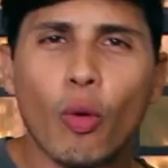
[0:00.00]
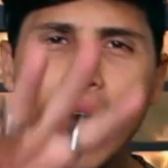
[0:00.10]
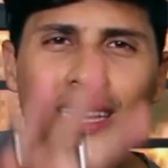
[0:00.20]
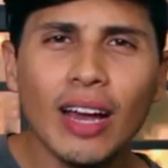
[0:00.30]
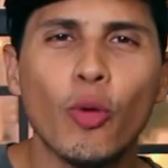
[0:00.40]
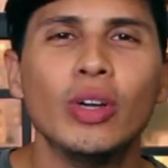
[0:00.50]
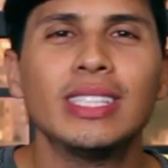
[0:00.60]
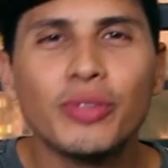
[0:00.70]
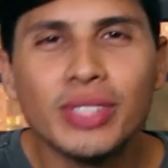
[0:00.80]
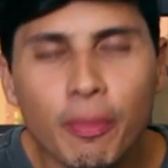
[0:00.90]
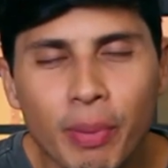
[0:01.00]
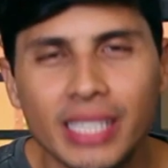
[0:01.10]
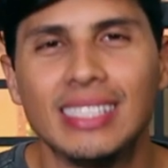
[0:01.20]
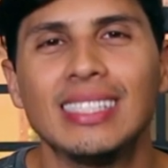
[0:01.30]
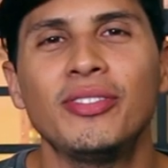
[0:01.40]
Quarta coisa que você
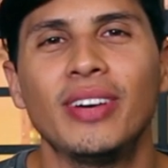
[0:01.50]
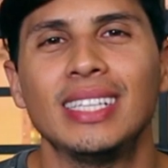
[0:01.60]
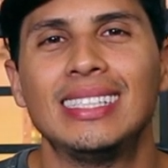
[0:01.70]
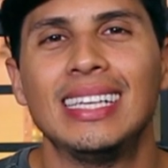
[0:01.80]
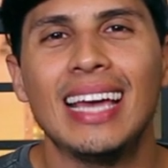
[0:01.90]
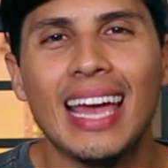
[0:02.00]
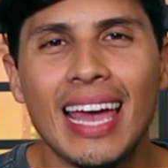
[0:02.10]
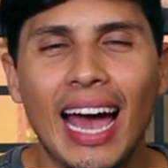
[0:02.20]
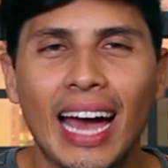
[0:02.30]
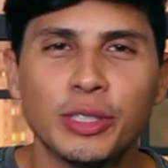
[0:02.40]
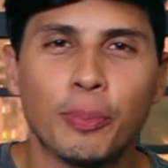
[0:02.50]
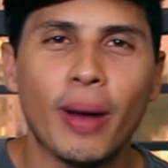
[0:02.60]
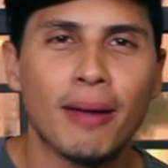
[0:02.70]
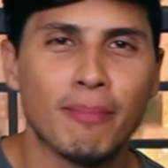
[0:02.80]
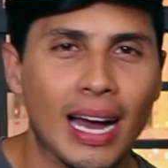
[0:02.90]
precisa fazer é
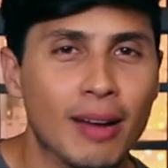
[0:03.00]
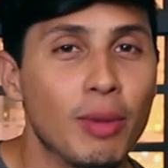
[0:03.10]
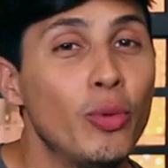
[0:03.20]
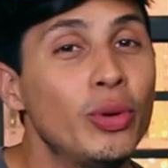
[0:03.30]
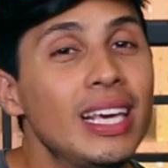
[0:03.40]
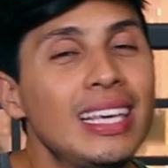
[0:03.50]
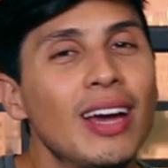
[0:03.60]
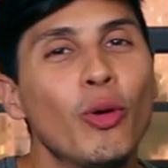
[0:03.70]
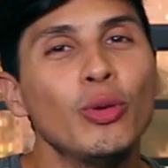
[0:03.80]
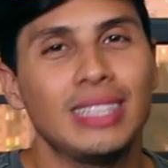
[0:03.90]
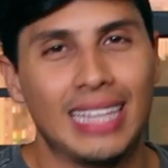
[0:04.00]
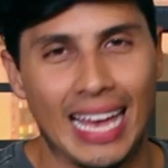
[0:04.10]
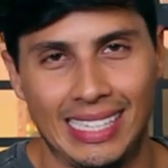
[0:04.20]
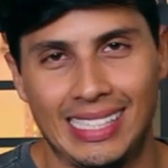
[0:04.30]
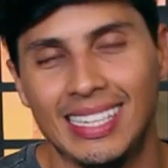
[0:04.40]
raspar a barba. O que que
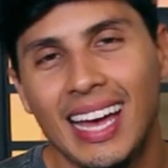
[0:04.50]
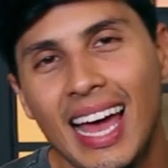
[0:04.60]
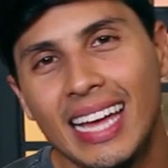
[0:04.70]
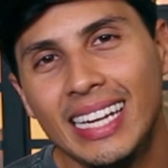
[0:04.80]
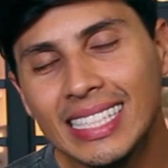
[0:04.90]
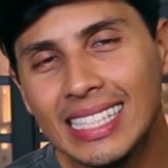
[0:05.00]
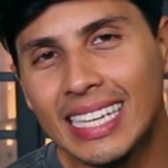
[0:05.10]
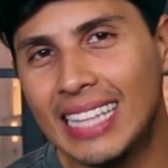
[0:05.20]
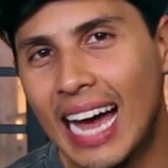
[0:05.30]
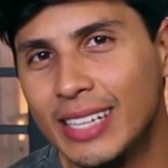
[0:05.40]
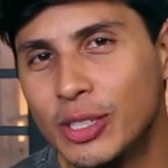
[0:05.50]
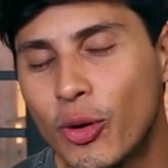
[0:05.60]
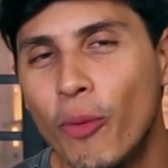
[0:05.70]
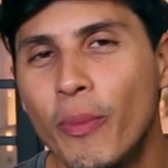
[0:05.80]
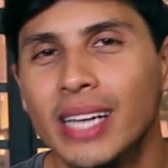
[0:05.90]
acontece? Nessa idade
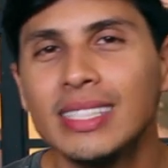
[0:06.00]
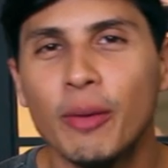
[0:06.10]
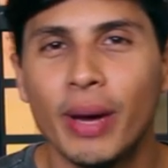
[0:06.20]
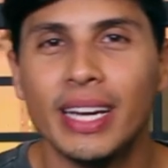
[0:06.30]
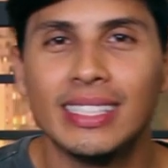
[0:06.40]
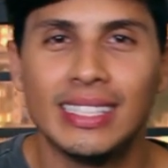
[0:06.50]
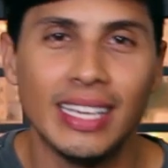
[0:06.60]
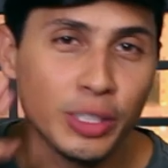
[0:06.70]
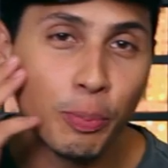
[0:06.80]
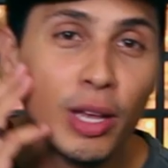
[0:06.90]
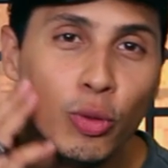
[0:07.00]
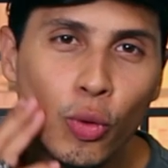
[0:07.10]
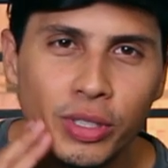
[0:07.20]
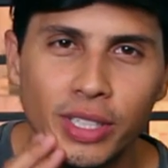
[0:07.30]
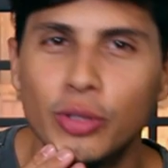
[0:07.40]
começa a aparecer as
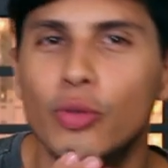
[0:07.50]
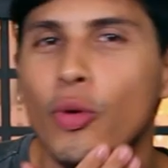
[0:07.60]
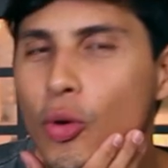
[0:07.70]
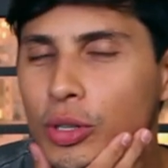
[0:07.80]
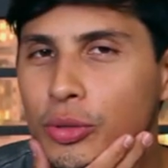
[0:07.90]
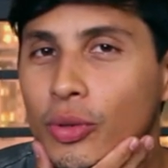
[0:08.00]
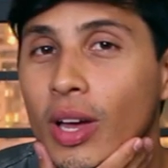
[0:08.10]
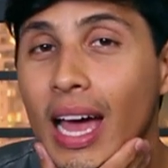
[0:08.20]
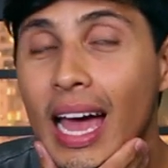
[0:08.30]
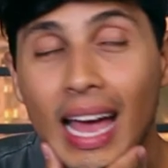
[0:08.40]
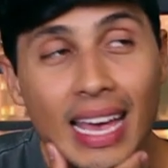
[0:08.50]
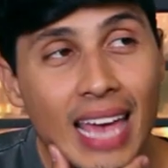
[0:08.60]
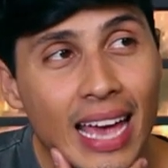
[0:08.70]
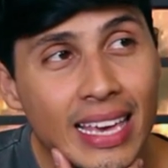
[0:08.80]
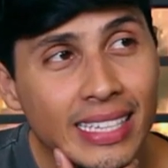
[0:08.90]
penugens no rosto.
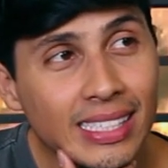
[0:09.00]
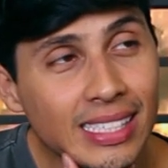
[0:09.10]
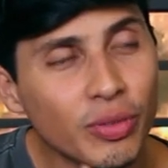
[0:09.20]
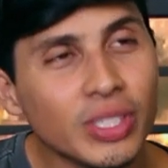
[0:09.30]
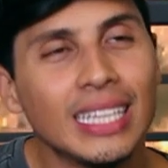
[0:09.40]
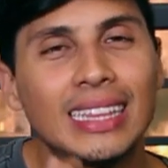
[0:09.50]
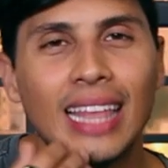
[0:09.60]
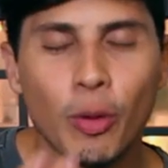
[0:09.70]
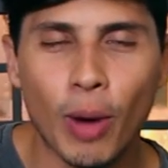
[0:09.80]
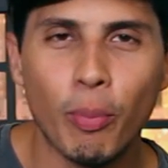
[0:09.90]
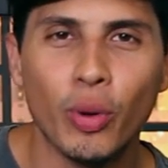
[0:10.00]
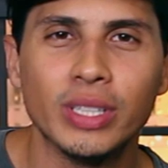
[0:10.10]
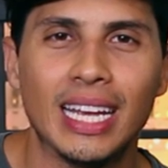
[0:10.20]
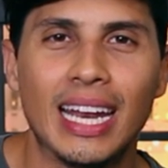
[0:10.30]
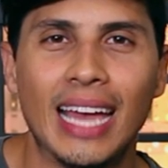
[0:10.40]
E aí, se você tem uma
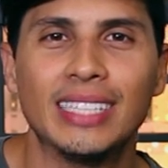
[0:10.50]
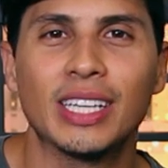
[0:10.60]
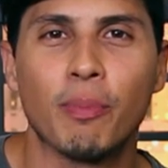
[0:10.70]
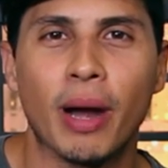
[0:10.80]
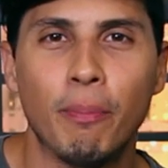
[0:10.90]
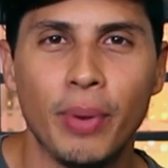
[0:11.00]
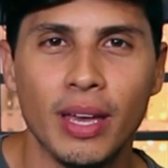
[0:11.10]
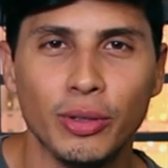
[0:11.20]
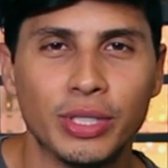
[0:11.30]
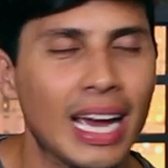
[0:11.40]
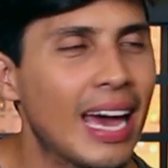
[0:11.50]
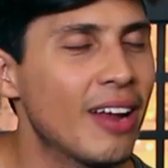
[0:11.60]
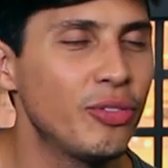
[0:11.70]
boa genética para pelos, cara,